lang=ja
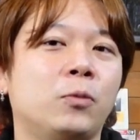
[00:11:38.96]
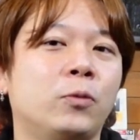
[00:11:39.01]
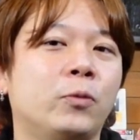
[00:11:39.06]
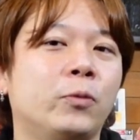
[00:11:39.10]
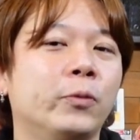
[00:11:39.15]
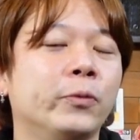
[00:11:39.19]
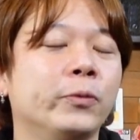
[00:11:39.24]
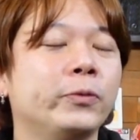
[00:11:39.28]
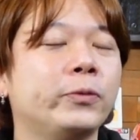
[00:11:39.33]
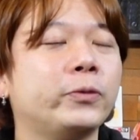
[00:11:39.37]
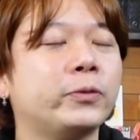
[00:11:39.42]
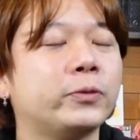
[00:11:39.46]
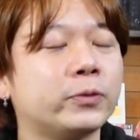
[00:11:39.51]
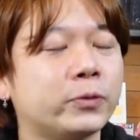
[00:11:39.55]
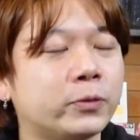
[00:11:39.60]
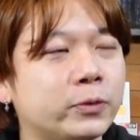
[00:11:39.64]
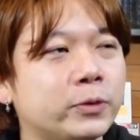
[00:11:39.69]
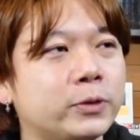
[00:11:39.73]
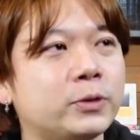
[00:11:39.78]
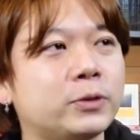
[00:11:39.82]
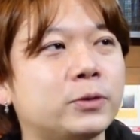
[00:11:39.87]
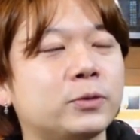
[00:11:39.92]
本
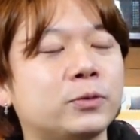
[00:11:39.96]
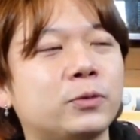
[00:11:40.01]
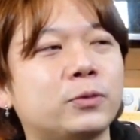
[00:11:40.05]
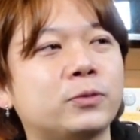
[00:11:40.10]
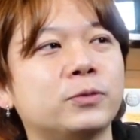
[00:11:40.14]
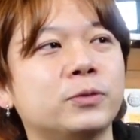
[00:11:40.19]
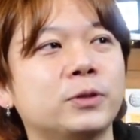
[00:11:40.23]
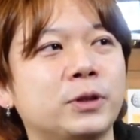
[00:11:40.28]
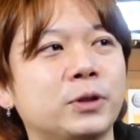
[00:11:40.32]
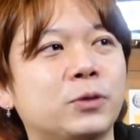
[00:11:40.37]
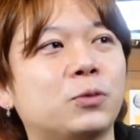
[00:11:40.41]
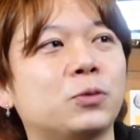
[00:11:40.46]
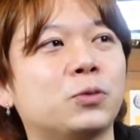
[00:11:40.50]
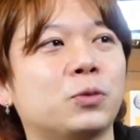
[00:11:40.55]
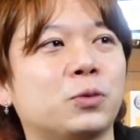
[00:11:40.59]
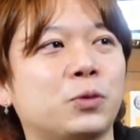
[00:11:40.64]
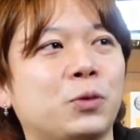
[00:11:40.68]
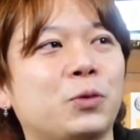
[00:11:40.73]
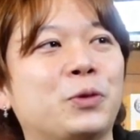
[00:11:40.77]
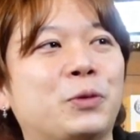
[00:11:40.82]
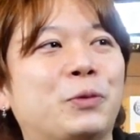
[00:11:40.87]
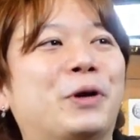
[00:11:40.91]
当にすごくいいことを
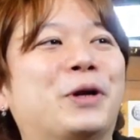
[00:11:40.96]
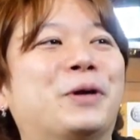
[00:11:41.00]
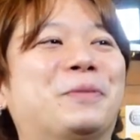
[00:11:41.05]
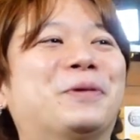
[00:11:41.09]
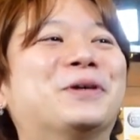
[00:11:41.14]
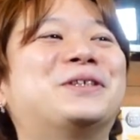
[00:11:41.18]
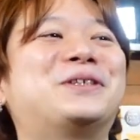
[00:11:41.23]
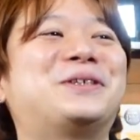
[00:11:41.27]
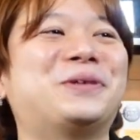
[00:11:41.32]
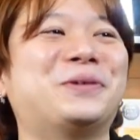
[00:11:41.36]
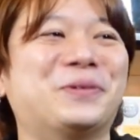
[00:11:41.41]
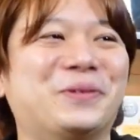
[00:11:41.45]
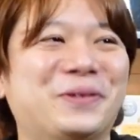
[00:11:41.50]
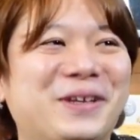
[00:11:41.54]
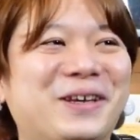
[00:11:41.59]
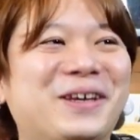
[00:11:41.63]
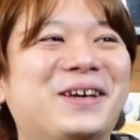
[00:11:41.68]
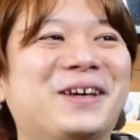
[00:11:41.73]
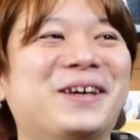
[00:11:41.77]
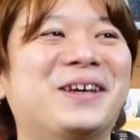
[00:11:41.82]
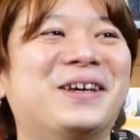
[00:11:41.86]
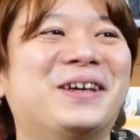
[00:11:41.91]
今日言われますよね。
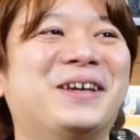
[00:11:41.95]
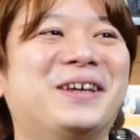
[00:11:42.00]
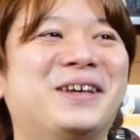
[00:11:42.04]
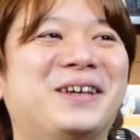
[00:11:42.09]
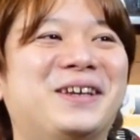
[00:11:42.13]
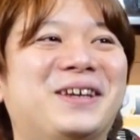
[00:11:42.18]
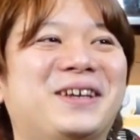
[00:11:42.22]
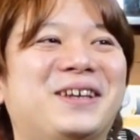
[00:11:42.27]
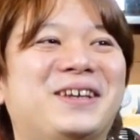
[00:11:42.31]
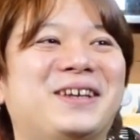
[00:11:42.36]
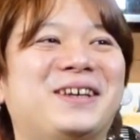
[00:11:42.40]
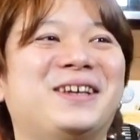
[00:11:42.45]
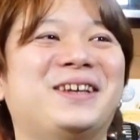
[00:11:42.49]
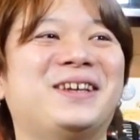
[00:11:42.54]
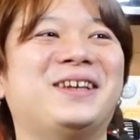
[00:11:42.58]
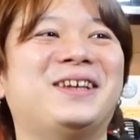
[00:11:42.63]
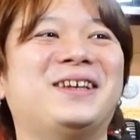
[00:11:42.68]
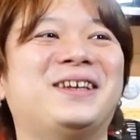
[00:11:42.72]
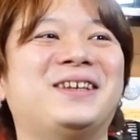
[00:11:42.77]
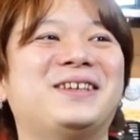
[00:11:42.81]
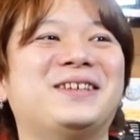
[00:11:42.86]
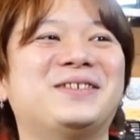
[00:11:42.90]
今日あんまり飲んでないで
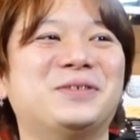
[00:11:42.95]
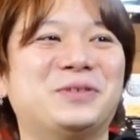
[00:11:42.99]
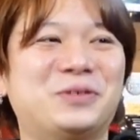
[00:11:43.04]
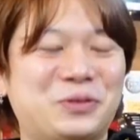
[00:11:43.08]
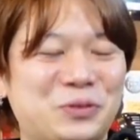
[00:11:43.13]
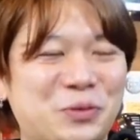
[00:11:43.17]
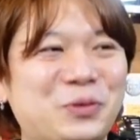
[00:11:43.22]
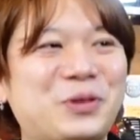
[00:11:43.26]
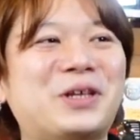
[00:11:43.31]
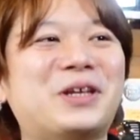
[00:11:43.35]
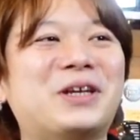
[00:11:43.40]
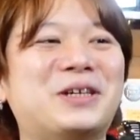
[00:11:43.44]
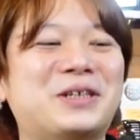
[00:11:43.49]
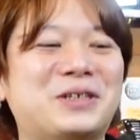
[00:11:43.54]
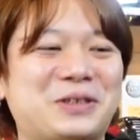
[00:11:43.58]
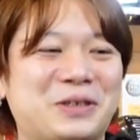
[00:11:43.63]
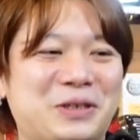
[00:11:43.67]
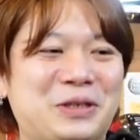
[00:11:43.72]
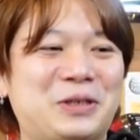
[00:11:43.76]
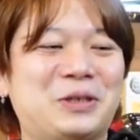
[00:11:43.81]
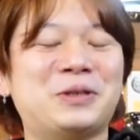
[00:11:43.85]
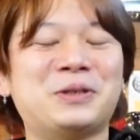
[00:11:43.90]
すもんね。飲んでないです
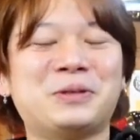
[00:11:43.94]
ね。